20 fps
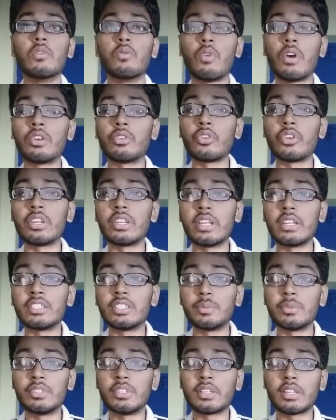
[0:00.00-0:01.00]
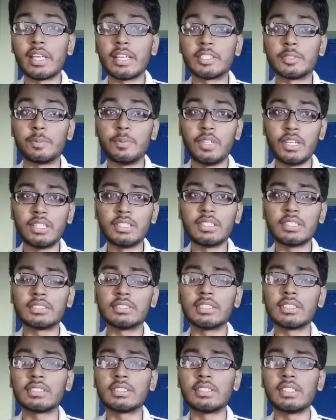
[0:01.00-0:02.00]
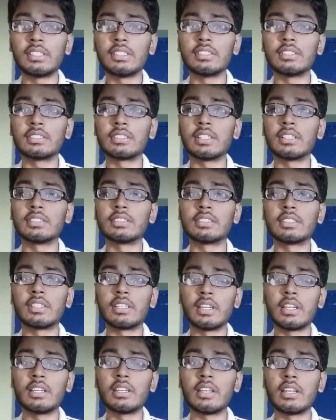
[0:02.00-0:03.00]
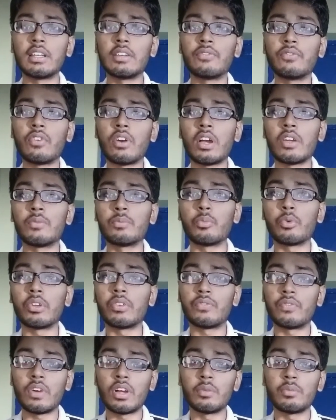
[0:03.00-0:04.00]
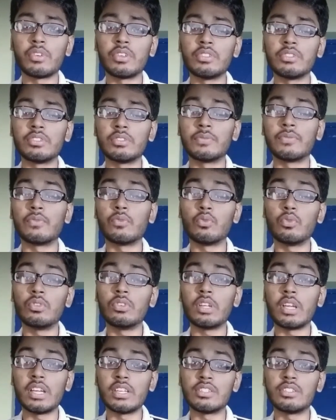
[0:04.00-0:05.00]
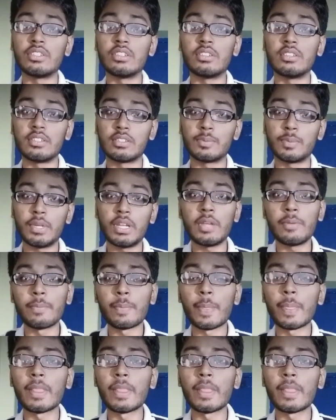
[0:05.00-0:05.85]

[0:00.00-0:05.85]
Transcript: वन ट्वेंटी एट जी बी तक एक्सप्लेन कर सकते हैं इसका स्क्रीन है फाइव पॉइंट फाइव इंच फुल एच डी डिस्प्ले